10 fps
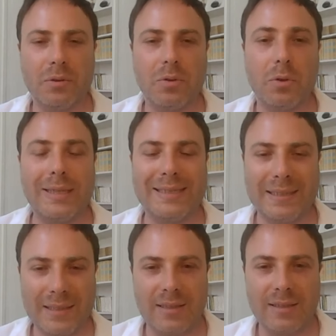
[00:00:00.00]
entre les
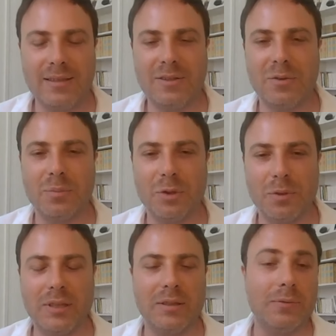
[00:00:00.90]
exercices qu'on me
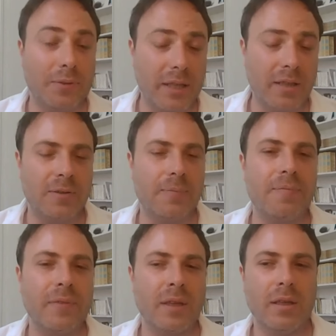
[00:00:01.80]
demandait de faire
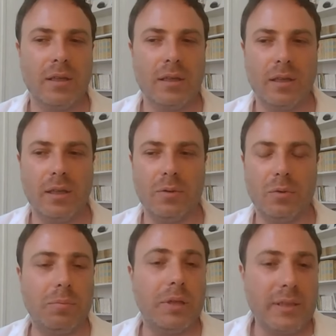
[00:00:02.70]
et
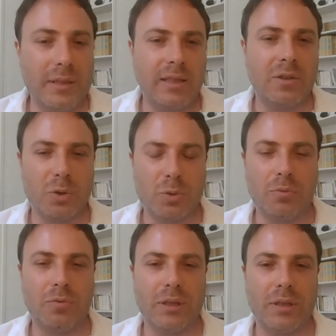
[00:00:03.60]
le plaisir que je
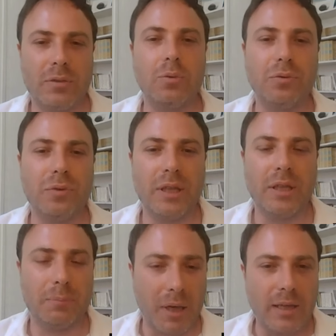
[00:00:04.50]
pouvais
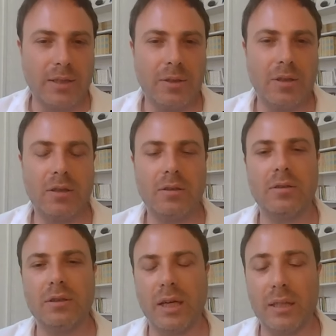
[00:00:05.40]
trouver par ailleurs
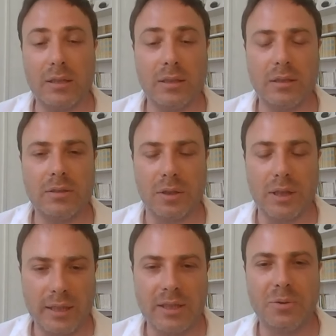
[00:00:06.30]
euh,
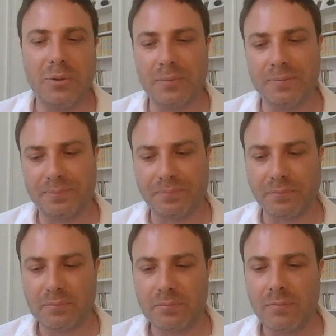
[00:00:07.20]
dans la lecture.
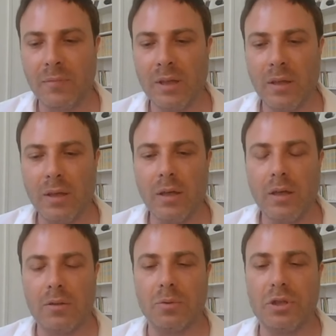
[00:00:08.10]

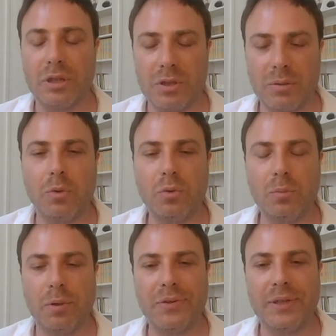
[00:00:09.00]
Donc j'ai
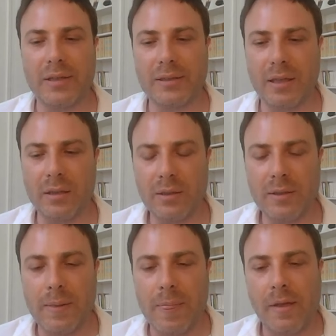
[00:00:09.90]
beaucoup pensé à ça,
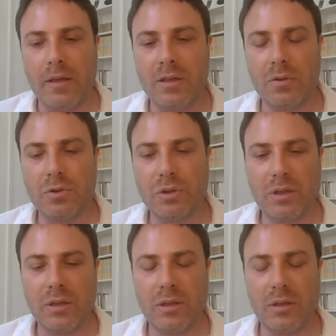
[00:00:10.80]
et quand
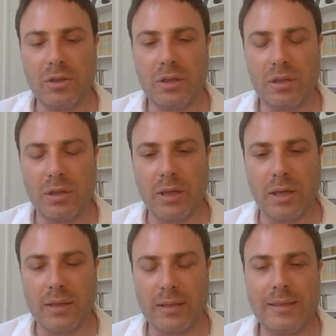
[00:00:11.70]
j'ai
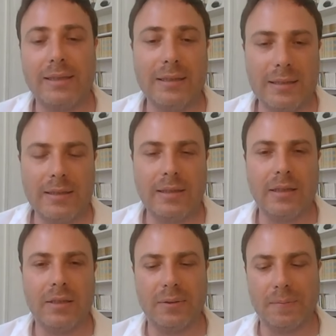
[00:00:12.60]
regardé ce qui
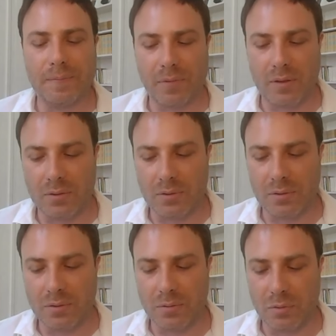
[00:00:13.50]
existait euh,
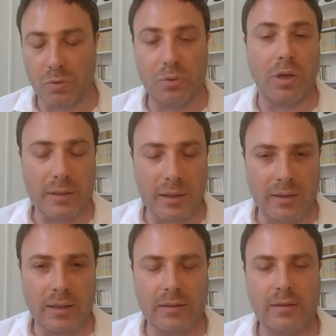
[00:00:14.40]
euh, sur
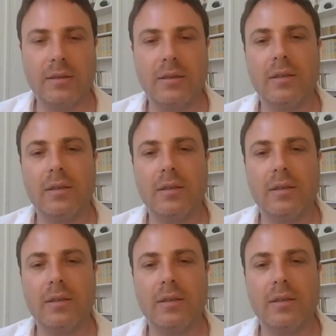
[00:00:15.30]
Internet